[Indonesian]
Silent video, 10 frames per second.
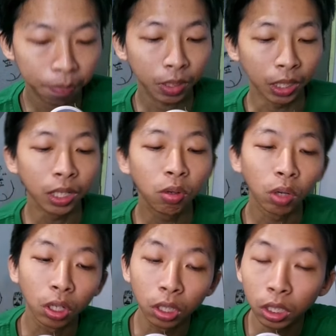Ini gue
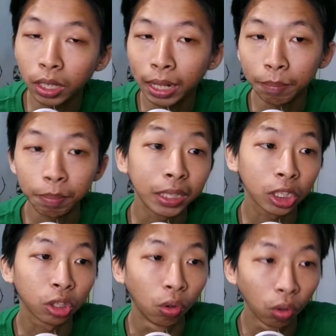download dari Play
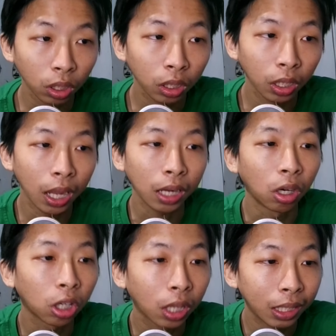Store ya
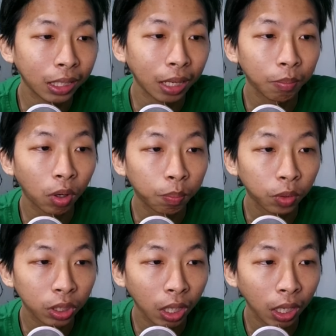kalau kalian mau
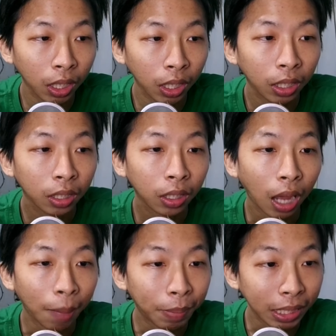punya
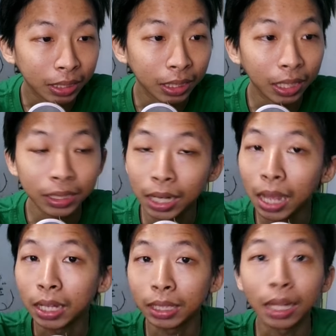aplikasinya
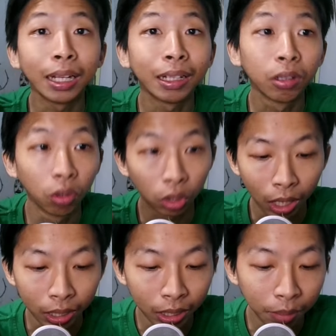silahkan kalian download
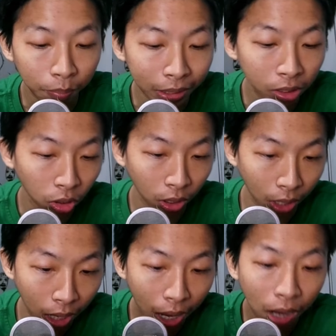aja di Play Store
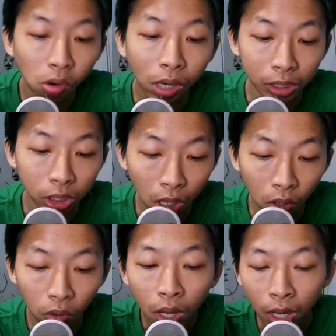ya. Aku kasih
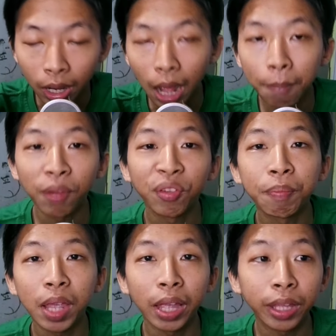tahu nama
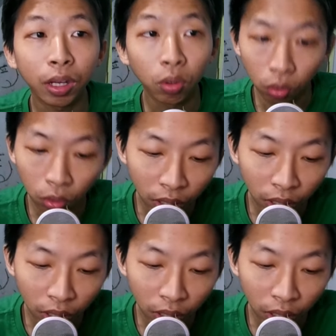VPN-nya dulu.